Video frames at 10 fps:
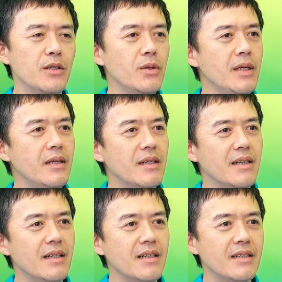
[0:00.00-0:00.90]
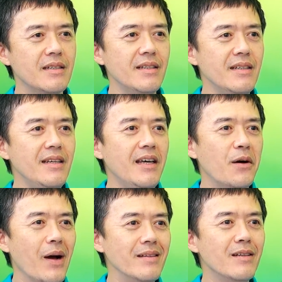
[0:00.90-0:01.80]
所以，可是一
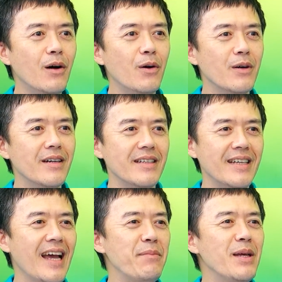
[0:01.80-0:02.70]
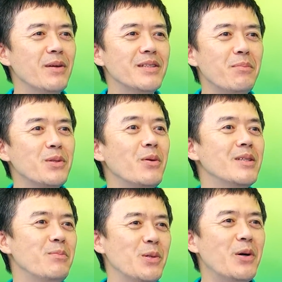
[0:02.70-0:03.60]
演完之后，你看片中这么多
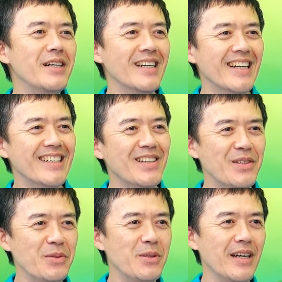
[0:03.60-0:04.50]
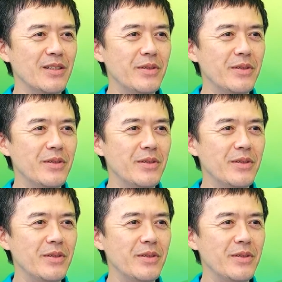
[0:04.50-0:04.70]
这么多人，对不对？